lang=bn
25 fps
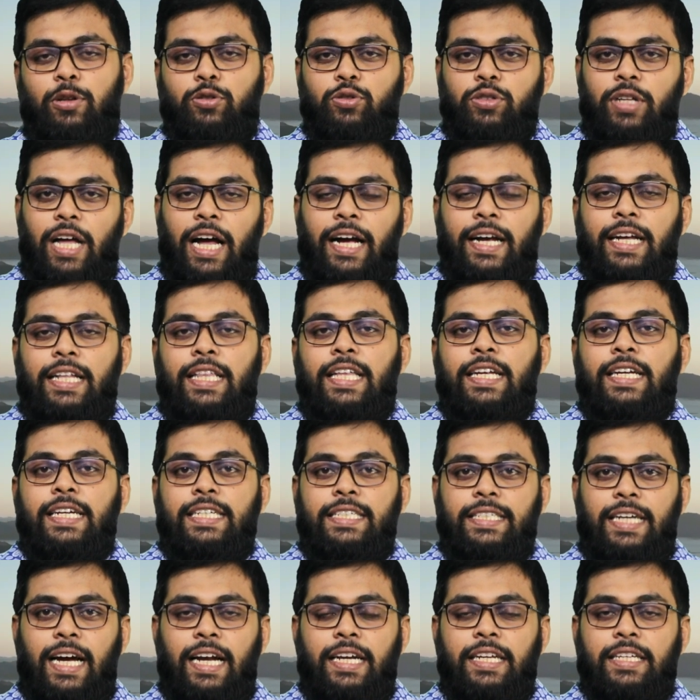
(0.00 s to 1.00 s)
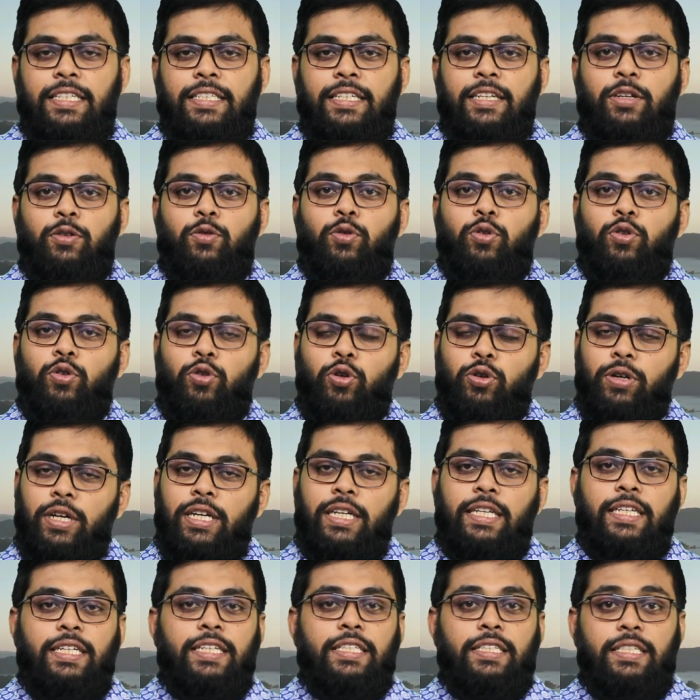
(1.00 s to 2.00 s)
আমরা যদি আগে থেকেই জানি যে কোন
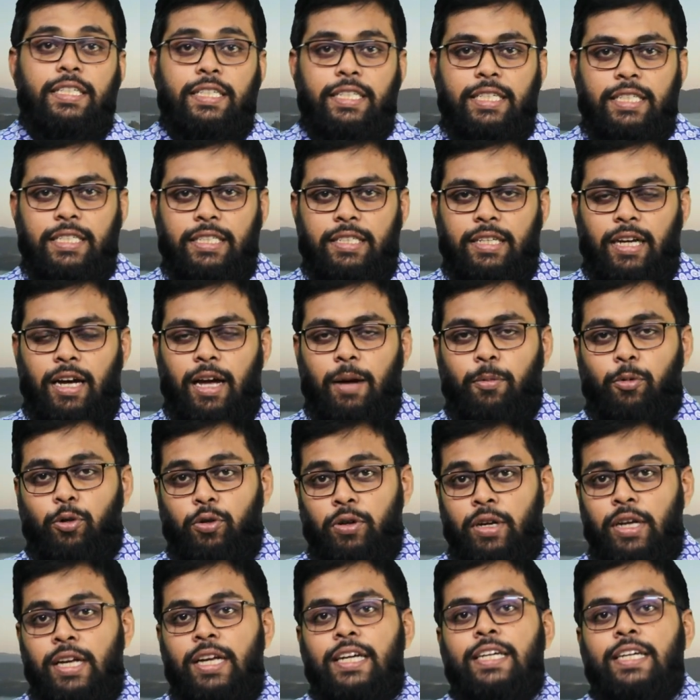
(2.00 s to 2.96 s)
রোগের কী চিকিৎসা এবং